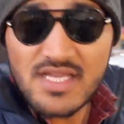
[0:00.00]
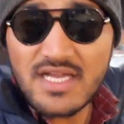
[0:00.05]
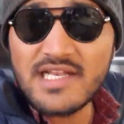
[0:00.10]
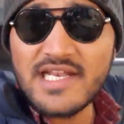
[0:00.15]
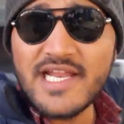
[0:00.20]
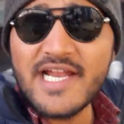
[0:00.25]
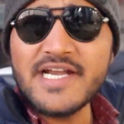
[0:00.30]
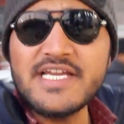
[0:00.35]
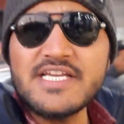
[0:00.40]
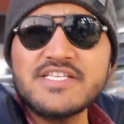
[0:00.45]

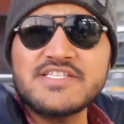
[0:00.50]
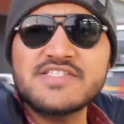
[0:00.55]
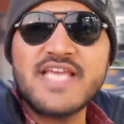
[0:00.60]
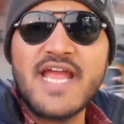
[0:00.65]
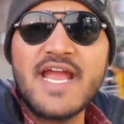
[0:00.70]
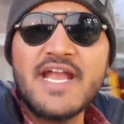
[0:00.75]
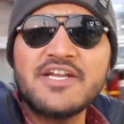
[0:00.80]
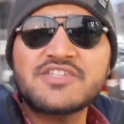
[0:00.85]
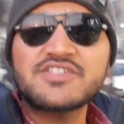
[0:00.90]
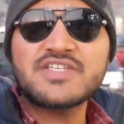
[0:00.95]
लेडीज़
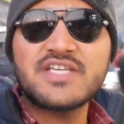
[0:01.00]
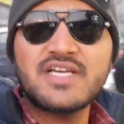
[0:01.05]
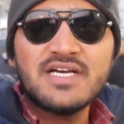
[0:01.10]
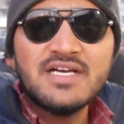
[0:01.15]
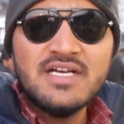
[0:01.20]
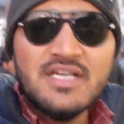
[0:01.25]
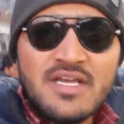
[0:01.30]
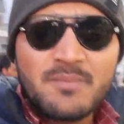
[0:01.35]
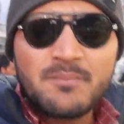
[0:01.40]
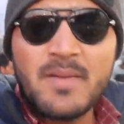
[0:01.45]
जेंट्स
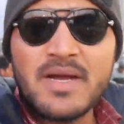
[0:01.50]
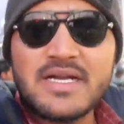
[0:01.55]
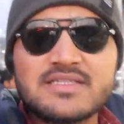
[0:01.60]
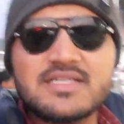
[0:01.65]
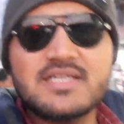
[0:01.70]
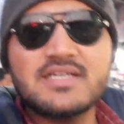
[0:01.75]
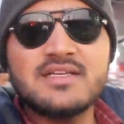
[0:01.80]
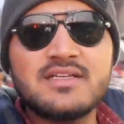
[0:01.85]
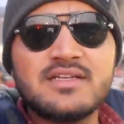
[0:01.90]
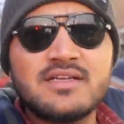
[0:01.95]

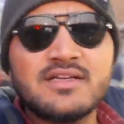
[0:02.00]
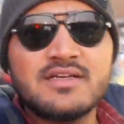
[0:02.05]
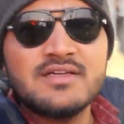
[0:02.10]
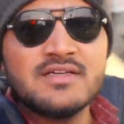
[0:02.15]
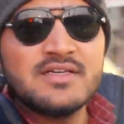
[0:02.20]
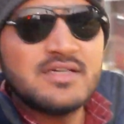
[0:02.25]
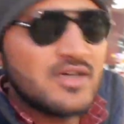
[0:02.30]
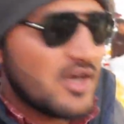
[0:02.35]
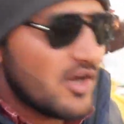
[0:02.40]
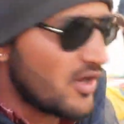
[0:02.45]
बर्तन
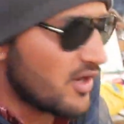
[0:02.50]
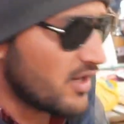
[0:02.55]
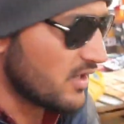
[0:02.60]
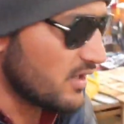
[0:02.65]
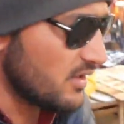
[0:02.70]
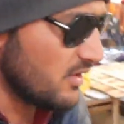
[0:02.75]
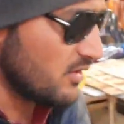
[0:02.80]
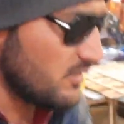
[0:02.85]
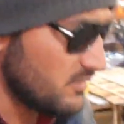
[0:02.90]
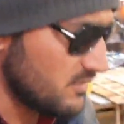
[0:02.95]
और
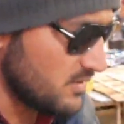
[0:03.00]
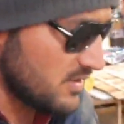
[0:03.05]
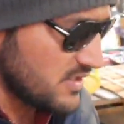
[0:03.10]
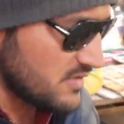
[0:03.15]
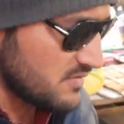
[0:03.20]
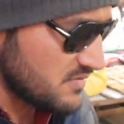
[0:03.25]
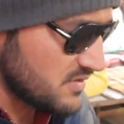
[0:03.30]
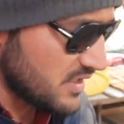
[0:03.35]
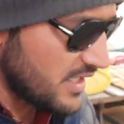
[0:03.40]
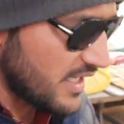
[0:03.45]

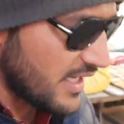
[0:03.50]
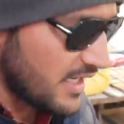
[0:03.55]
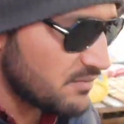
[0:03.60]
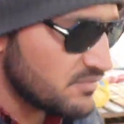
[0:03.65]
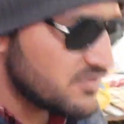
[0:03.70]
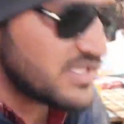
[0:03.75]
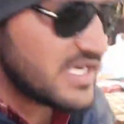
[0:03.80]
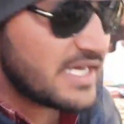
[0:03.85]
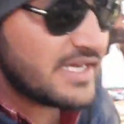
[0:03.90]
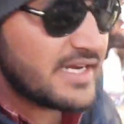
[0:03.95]

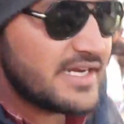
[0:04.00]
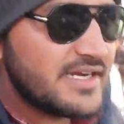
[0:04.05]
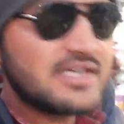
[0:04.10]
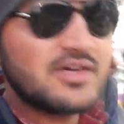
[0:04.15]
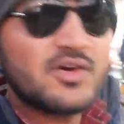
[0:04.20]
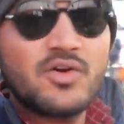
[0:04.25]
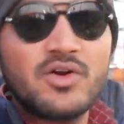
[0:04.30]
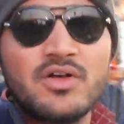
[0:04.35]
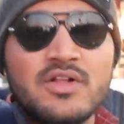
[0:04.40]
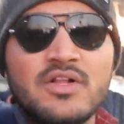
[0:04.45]
गर्म
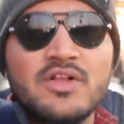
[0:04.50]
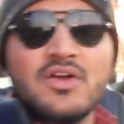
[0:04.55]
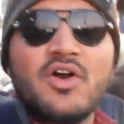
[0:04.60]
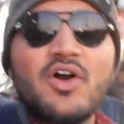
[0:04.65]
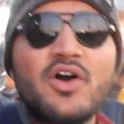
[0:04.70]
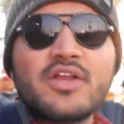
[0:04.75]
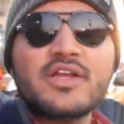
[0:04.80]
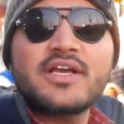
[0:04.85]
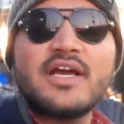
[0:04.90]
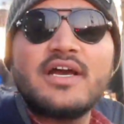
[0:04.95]
जैकेट
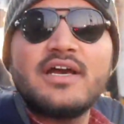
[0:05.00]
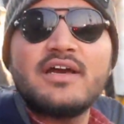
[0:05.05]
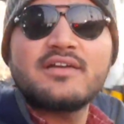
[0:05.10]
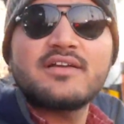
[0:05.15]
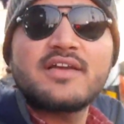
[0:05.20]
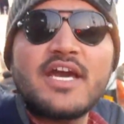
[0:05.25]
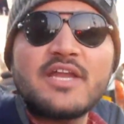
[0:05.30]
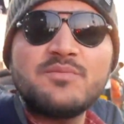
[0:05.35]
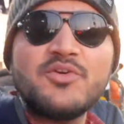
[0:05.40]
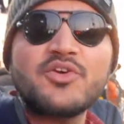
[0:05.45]
और
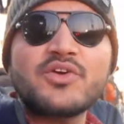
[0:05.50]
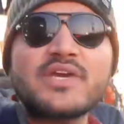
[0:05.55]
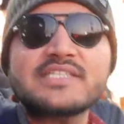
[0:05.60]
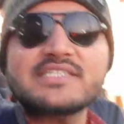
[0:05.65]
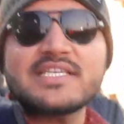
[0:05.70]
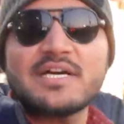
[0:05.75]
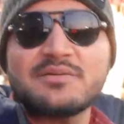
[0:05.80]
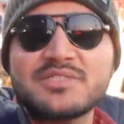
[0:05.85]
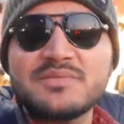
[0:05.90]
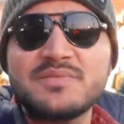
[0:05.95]
गर्मियों के
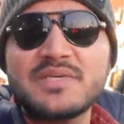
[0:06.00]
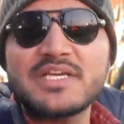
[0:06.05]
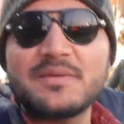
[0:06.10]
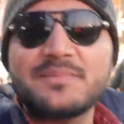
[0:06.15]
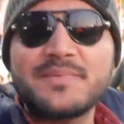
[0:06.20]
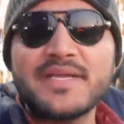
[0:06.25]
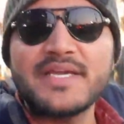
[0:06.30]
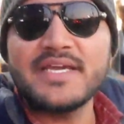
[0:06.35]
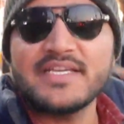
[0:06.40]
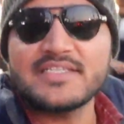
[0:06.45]
हिसाब से भी
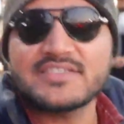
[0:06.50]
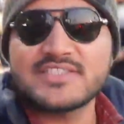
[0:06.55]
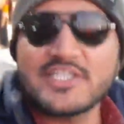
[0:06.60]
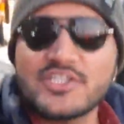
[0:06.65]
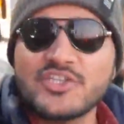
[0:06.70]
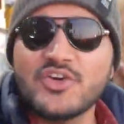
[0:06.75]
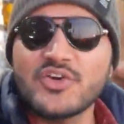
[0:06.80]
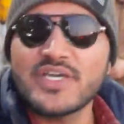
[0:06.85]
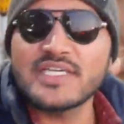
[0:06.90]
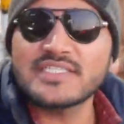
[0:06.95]
कपड़े
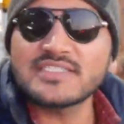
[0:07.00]
सर्दियों के